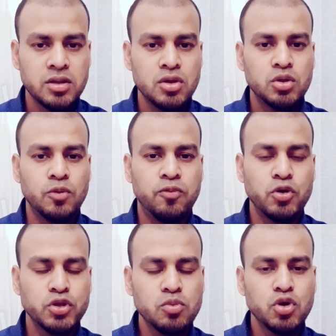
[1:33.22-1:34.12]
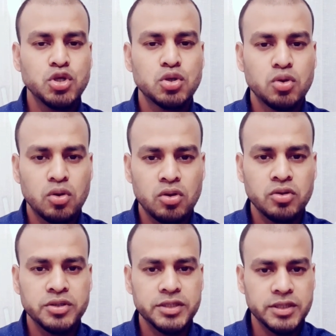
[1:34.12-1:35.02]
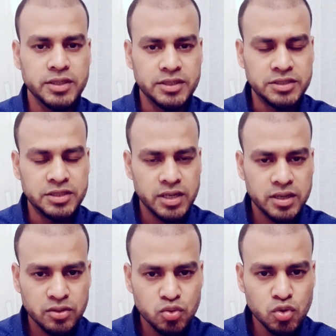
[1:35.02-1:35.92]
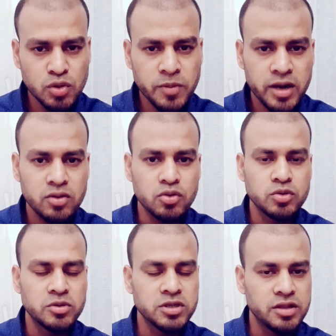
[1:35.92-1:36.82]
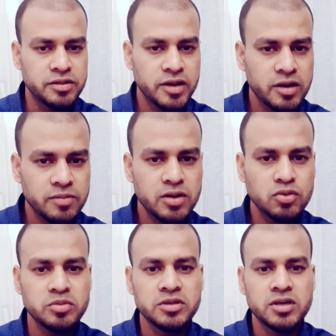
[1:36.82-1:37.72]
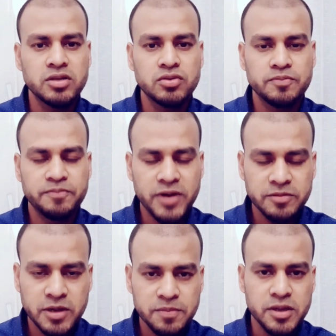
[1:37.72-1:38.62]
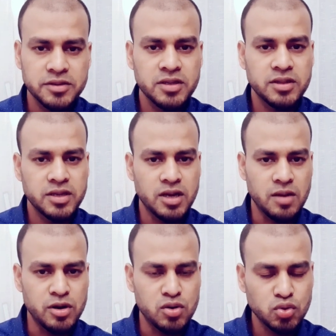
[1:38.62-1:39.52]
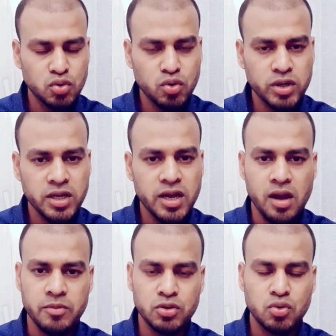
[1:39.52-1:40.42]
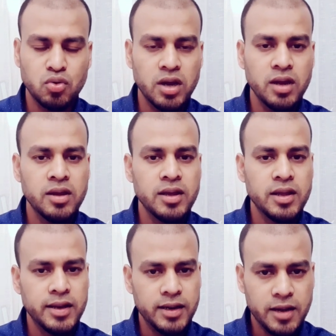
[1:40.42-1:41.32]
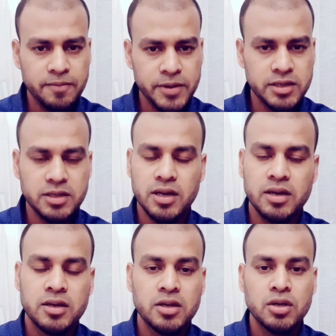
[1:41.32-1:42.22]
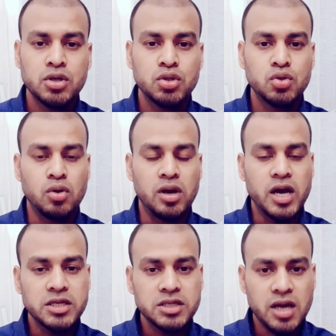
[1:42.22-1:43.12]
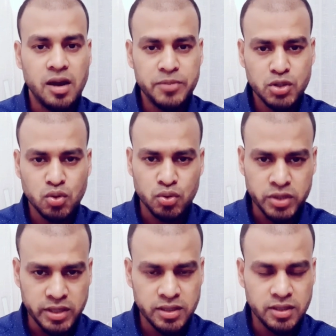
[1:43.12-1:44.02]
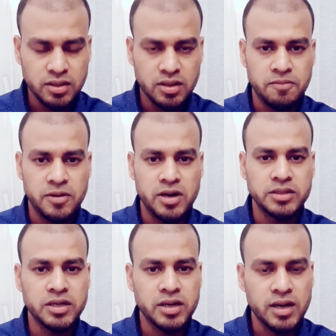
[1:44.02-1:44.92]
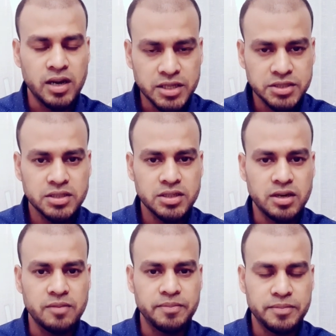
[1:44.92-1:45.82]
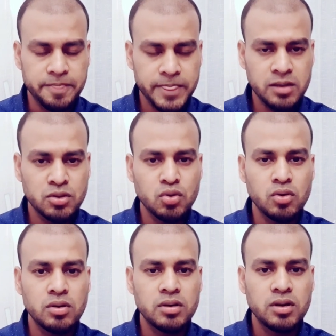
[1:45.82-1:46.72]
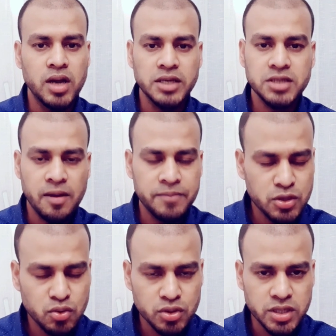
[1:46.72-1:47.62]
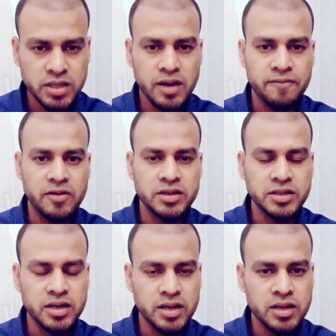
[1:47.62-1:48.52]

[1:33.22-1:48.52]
হিউজ অ্যামাউন্ট আপনার টিউশন ফি পে করতে হবে এবং আপনার লিভিং কস্টও আপনাকে ম্যানেজ করতে হবে তো কানাডাতে অথবা আমেরিকাতে যদি আপনি টিউশন ফি পে করেন অ্যাজ এ ইন্টারন্যাশনাল স্টুডেন্ট আপনাকে কিন্তু মানে বেশি পে করতে হবে কিন্তু যারা কানাডিয়ান স্টুডেন্ট তারা কিন্তু আপনার